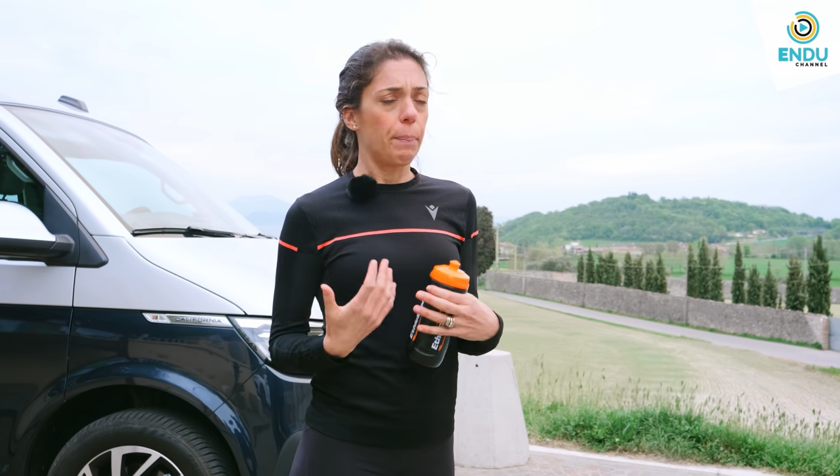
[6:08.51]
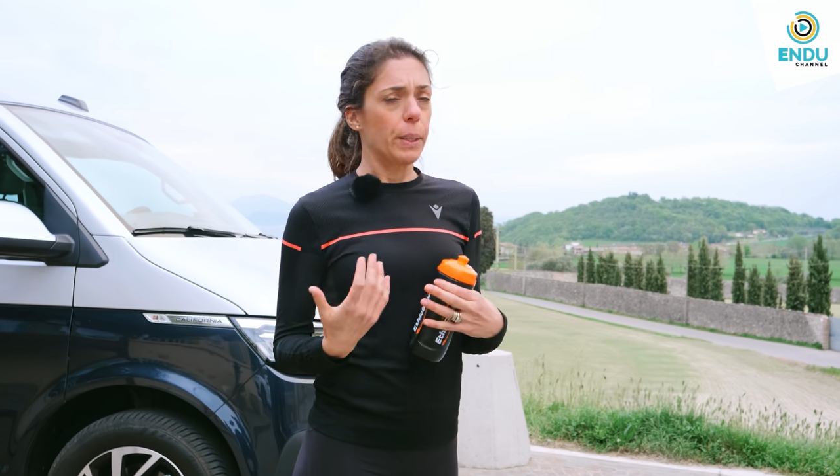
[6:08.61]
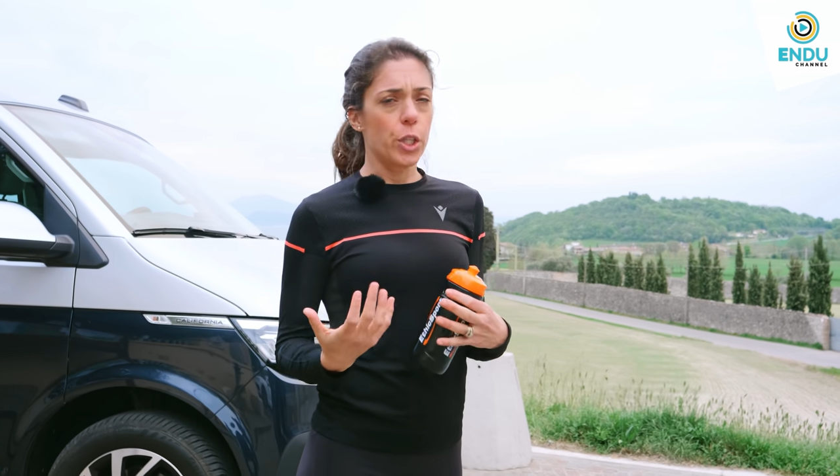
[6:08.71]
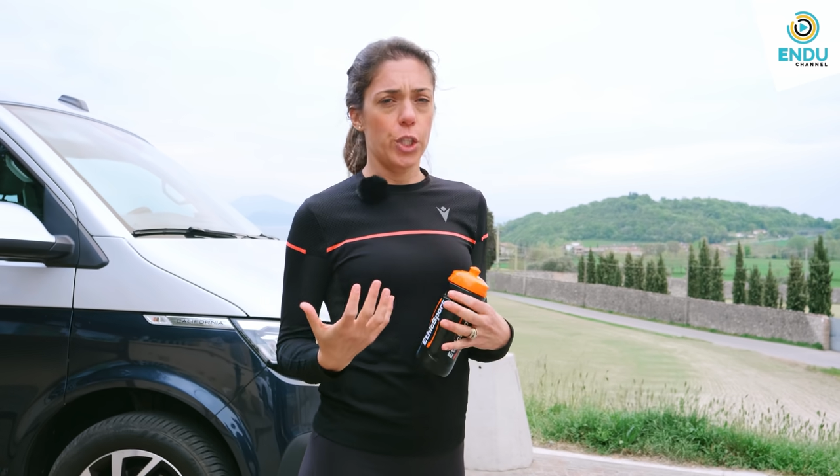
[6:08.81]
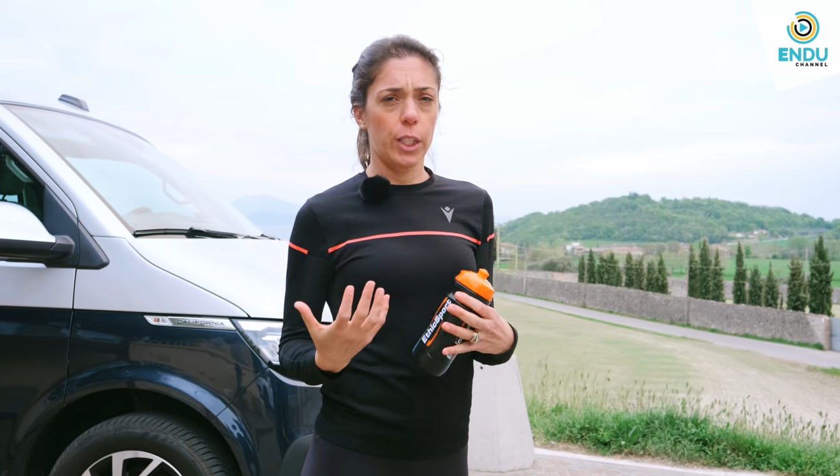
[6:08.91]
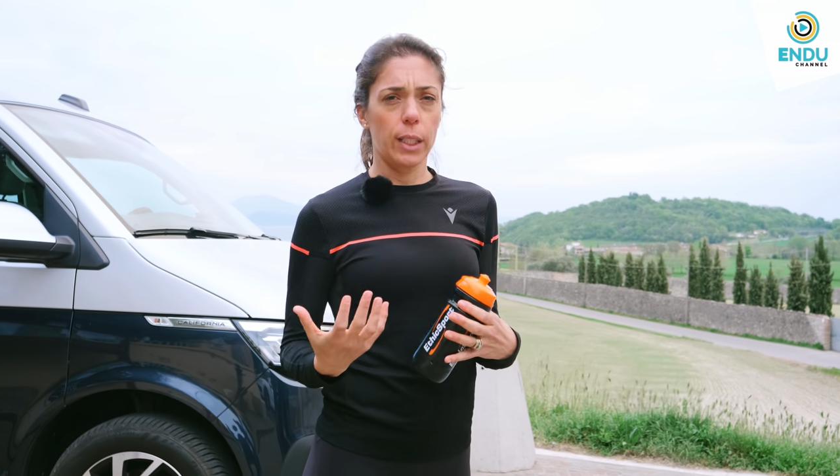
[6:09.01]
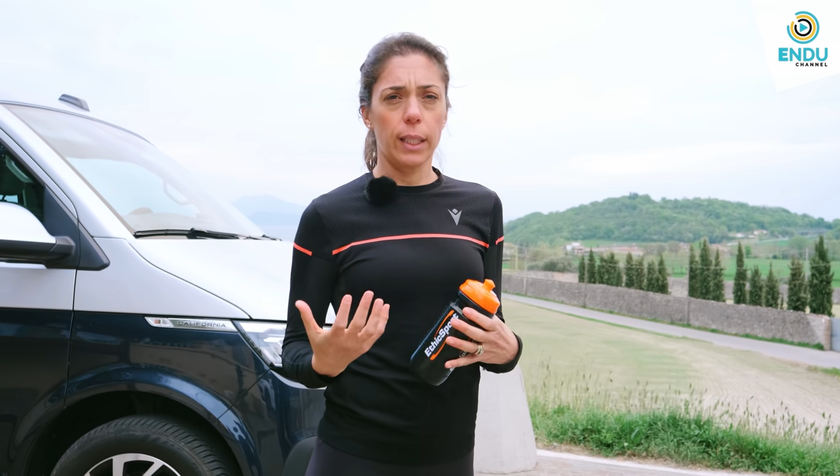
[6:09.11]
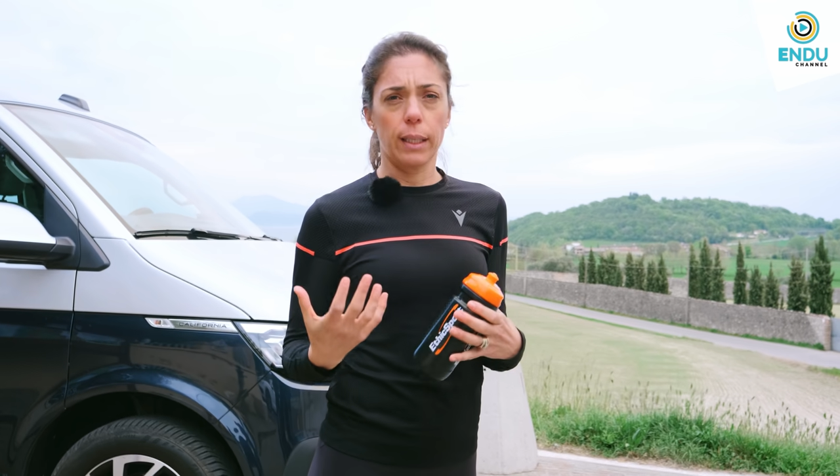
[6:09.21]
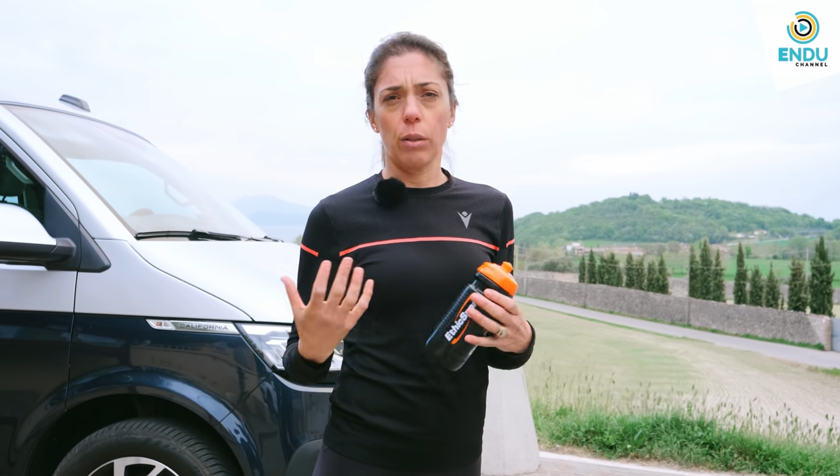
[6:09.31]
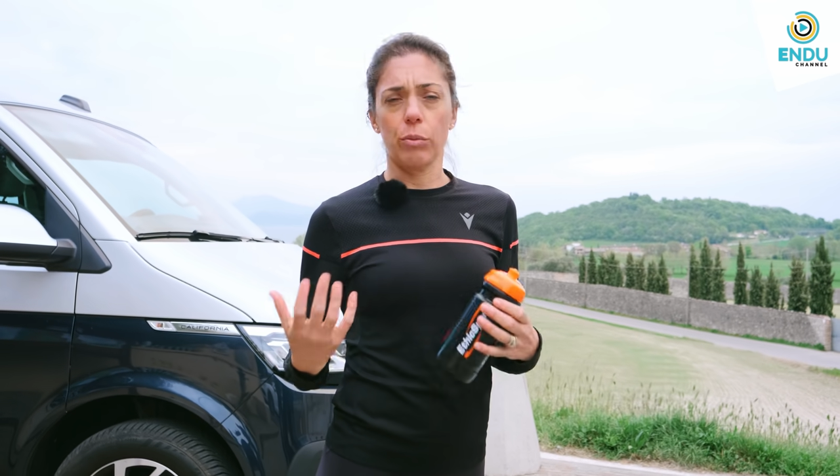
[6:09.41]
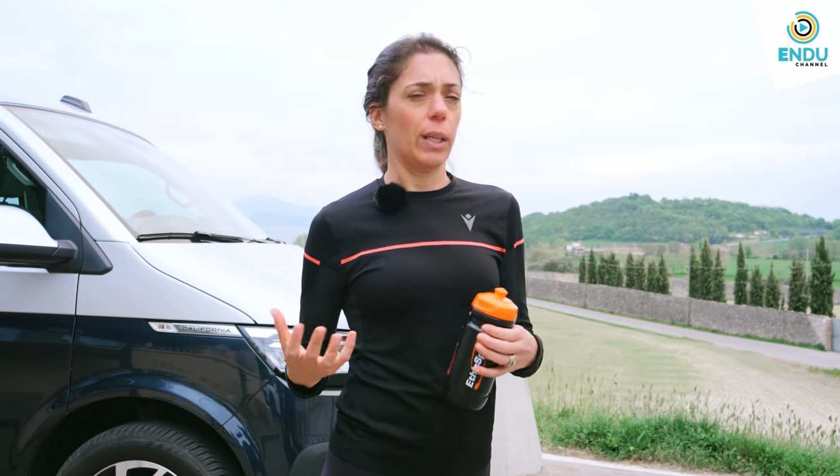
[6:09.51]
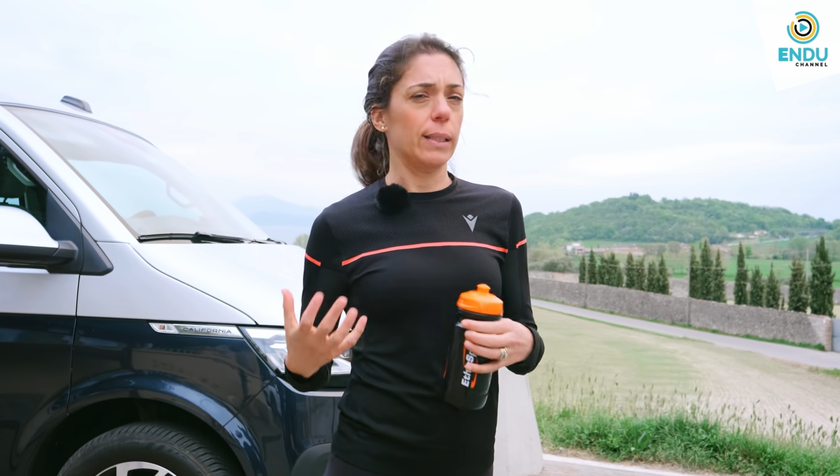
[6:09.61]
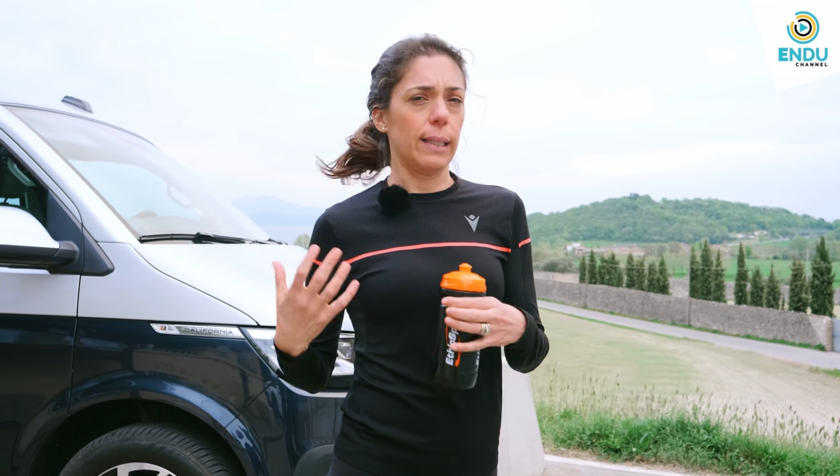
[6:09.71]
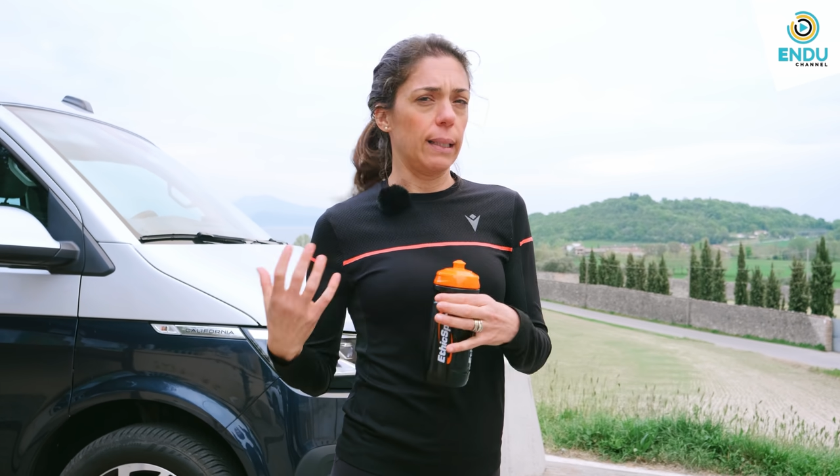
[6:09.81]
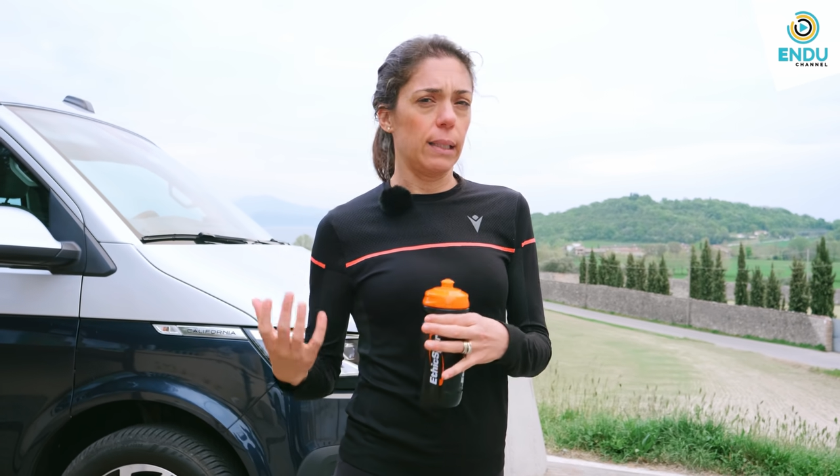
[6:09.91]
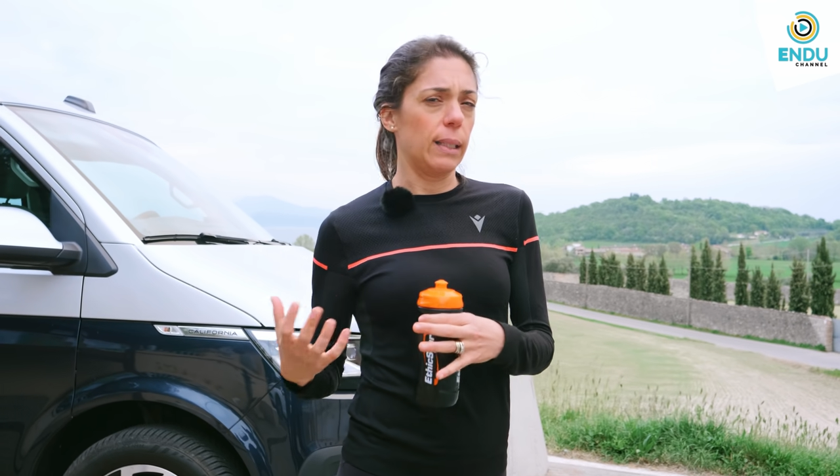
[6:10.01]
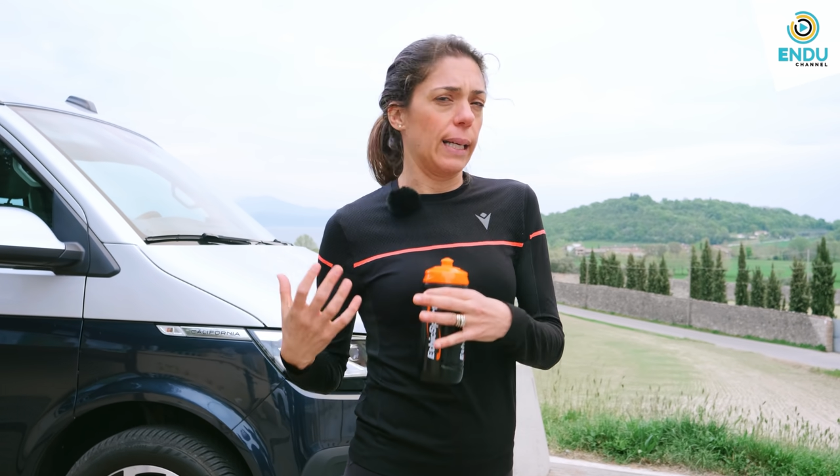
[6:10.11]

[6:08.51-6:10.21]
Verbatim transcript: prescindere da, da, stati